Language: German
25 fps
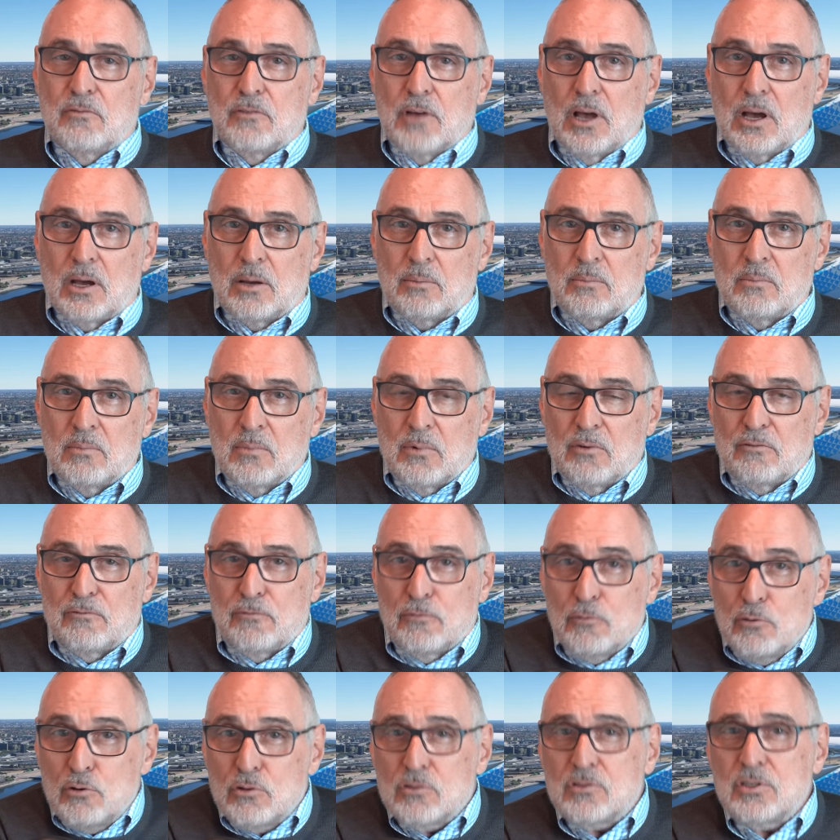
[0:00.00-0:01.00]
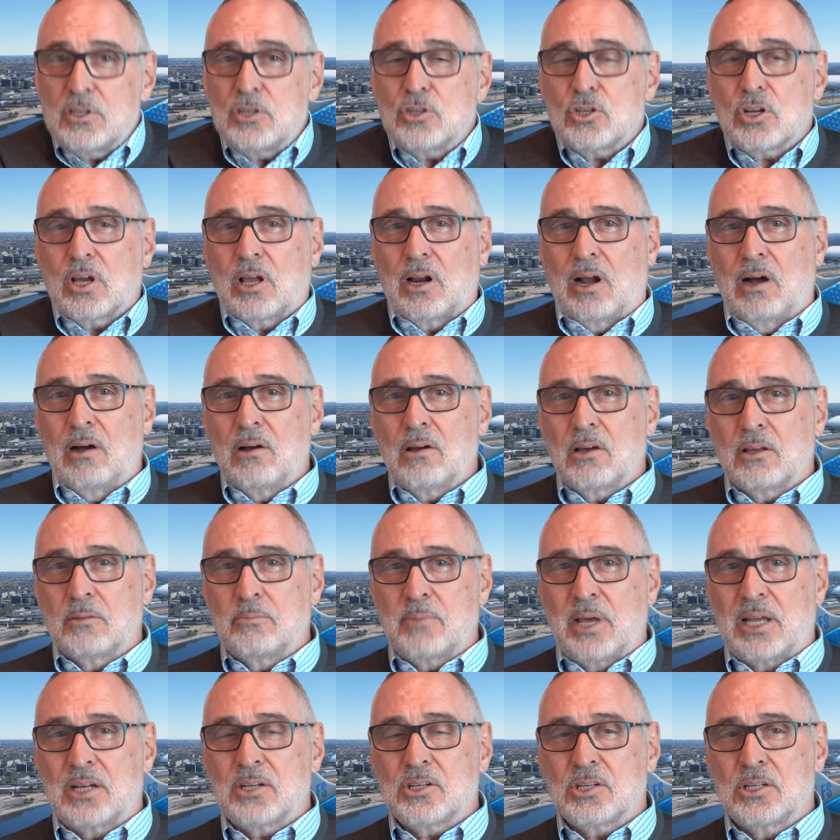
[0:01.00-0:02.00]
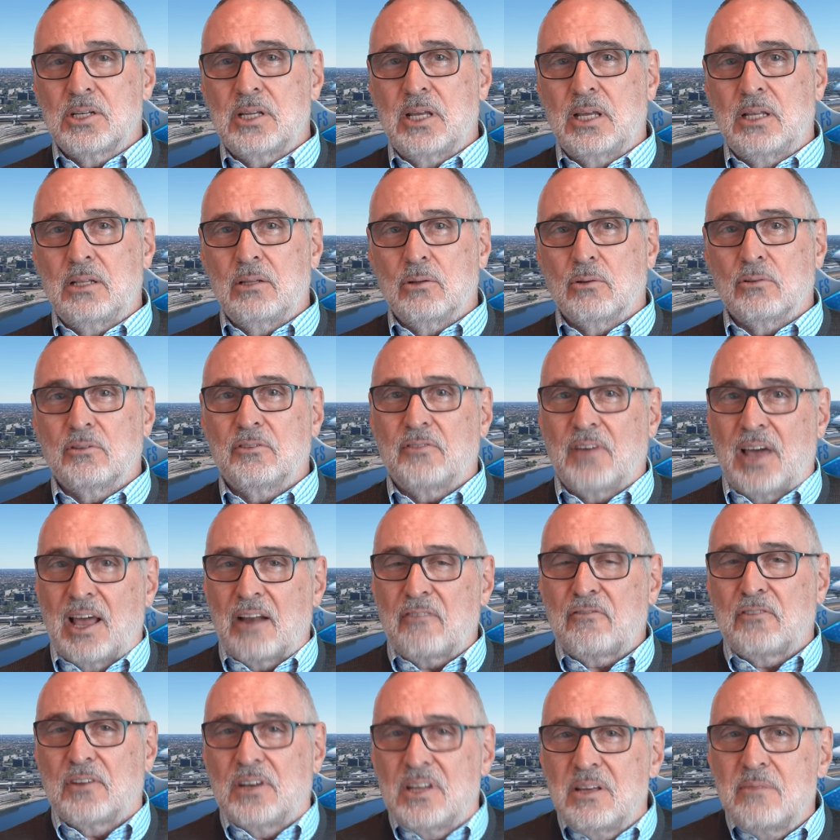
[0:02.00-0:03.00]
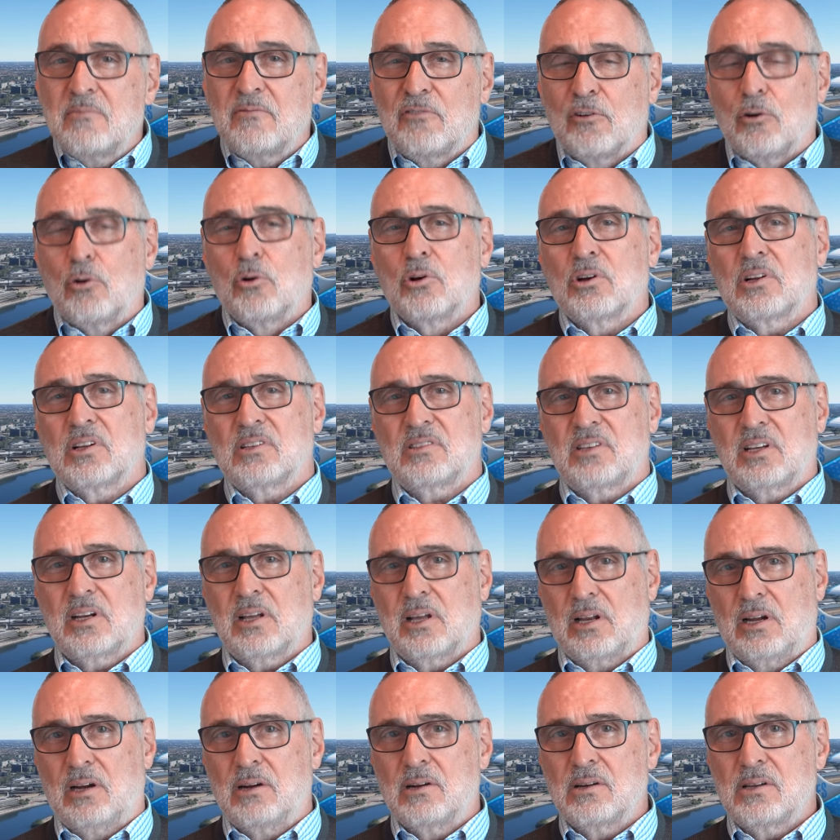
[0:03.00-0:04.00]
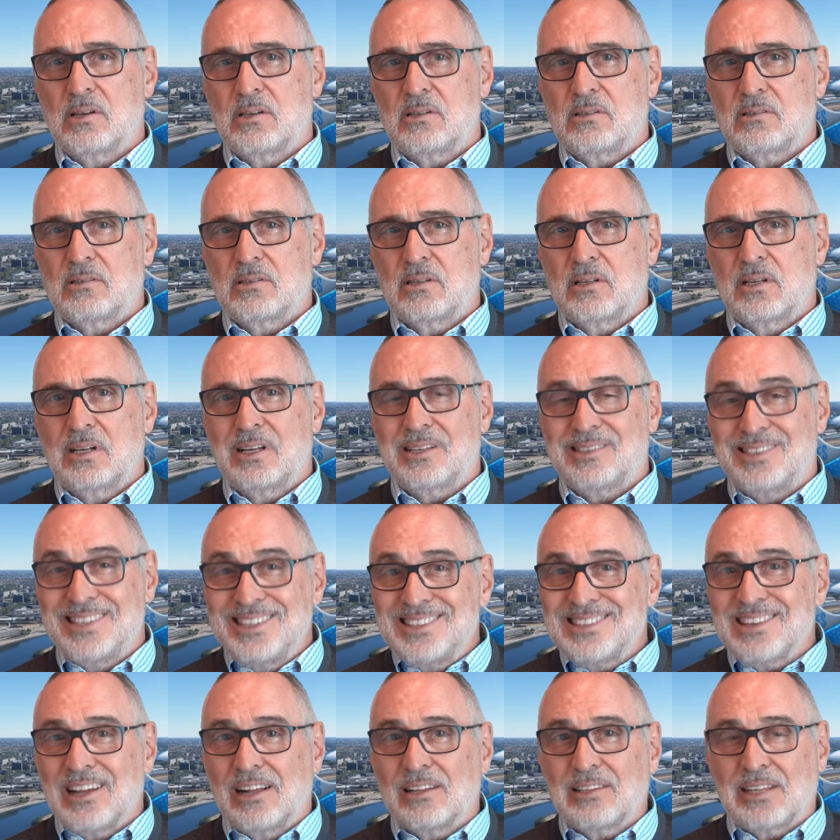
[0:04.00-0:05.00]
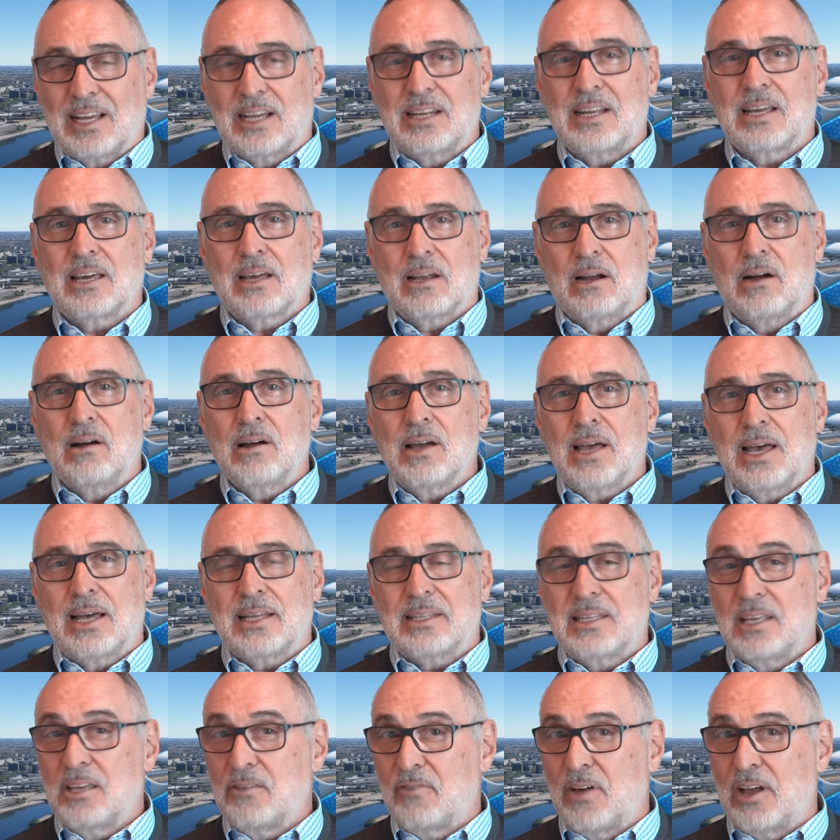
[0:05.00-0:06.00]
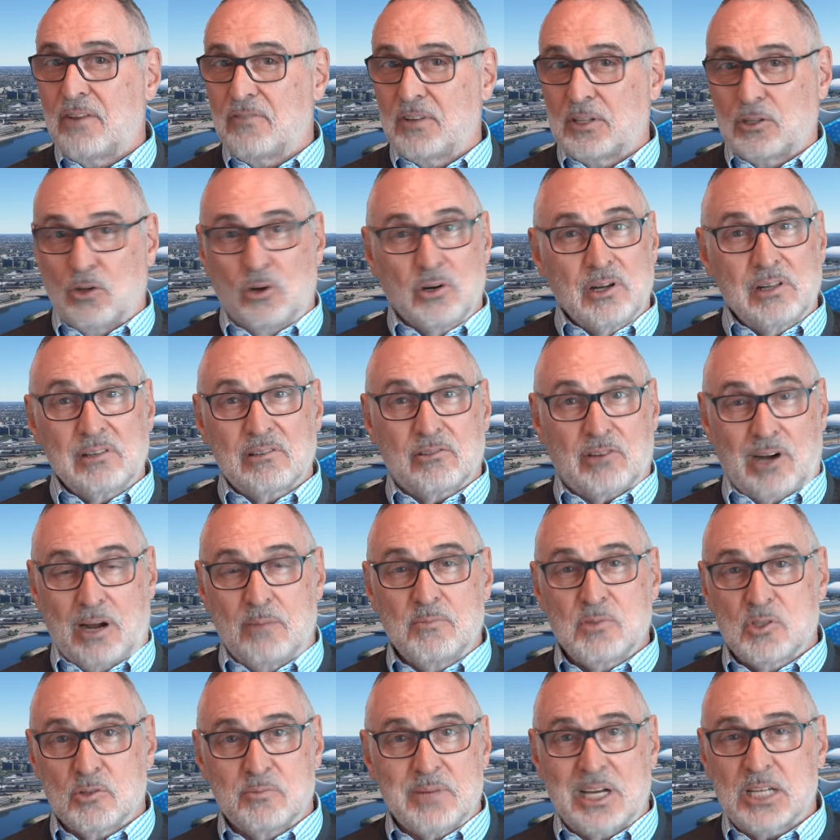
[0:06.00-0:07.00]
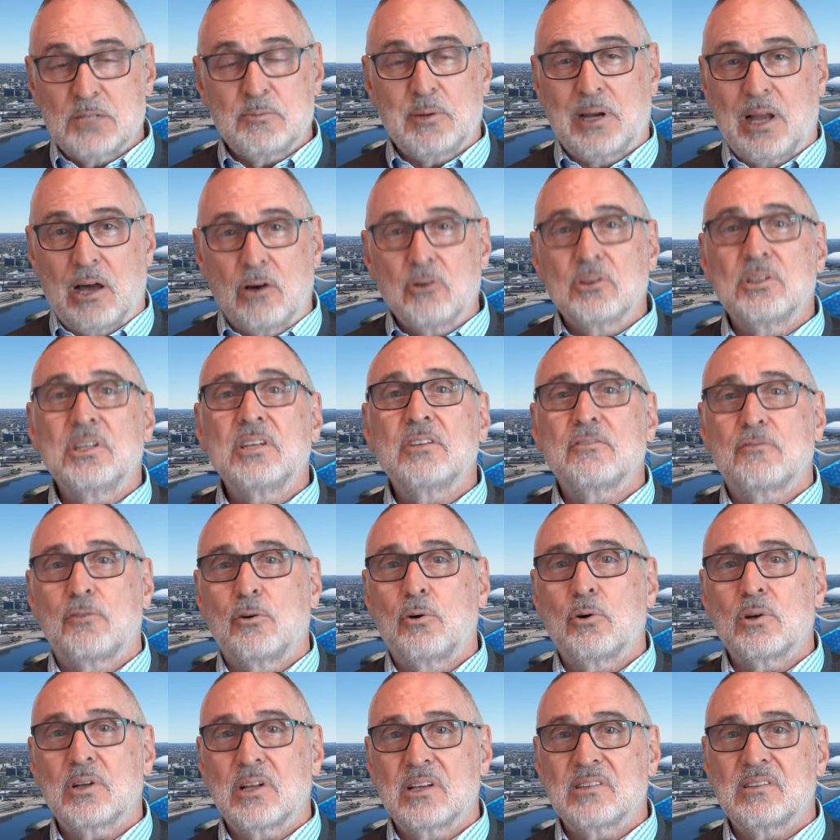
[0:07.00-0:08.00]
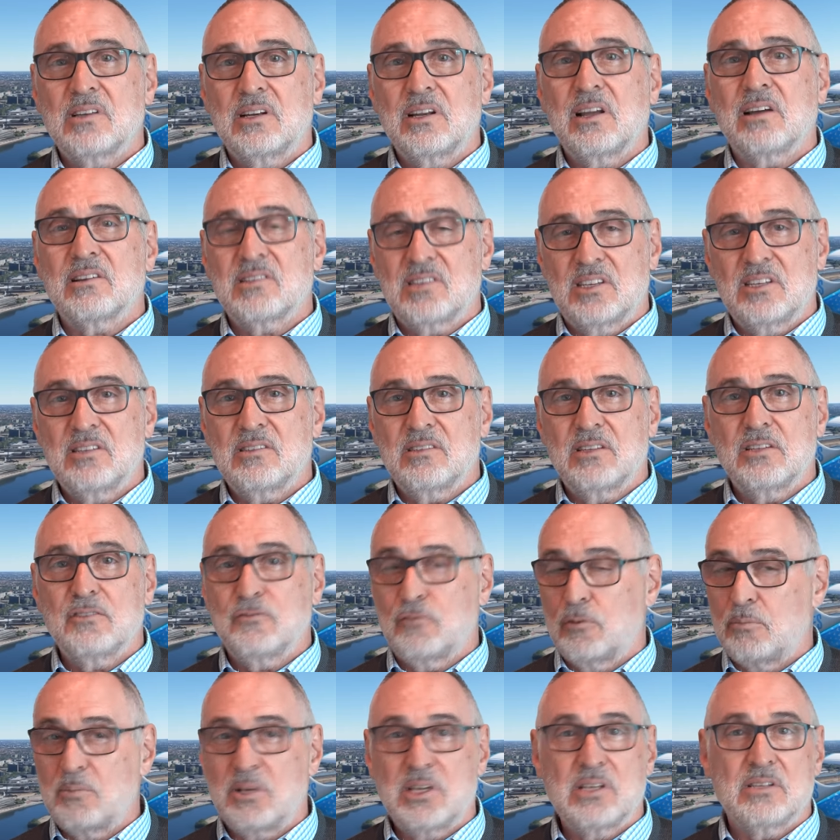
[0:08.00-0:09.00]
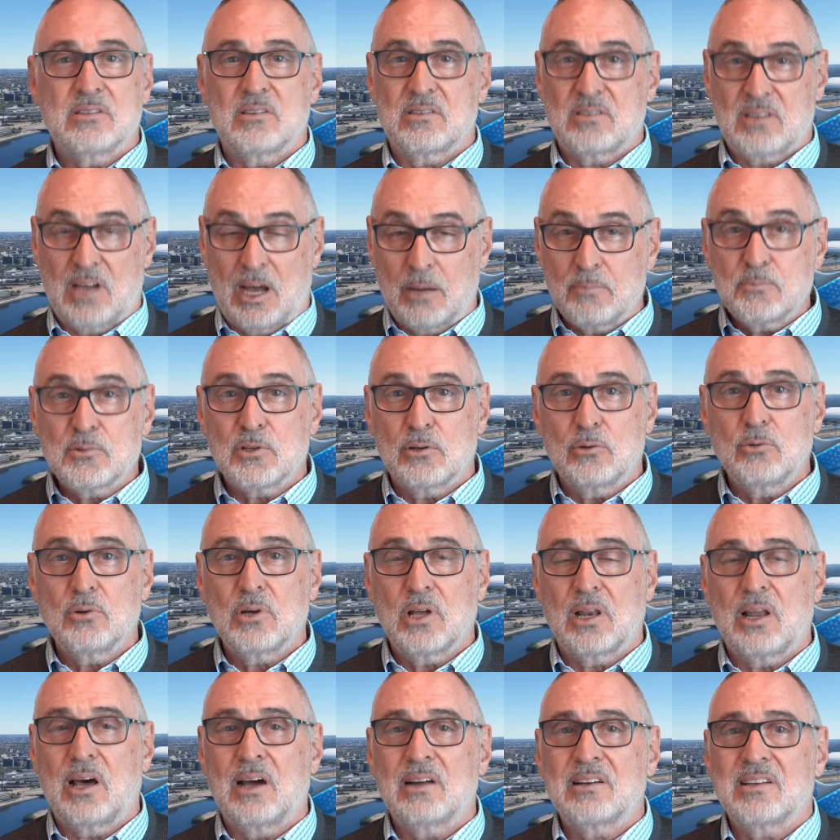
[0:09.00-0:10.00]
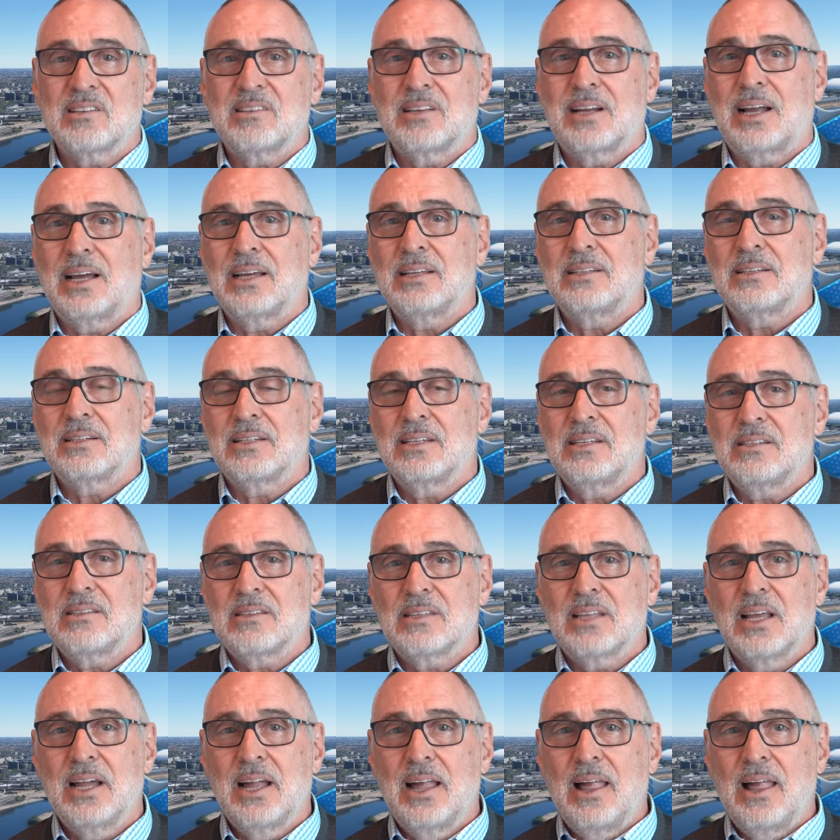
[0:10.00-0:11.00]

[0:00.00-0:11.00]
ähm, physisch kranken Menschen hin und werfen ihm vor, dass er krank ist. Es ist halt eine Krankheit. Ich werfe Donald Trump zum Beispiel auch nicht vor, dass er Narzisst ist. Für mich ist es absolut klar, dass er einer ist.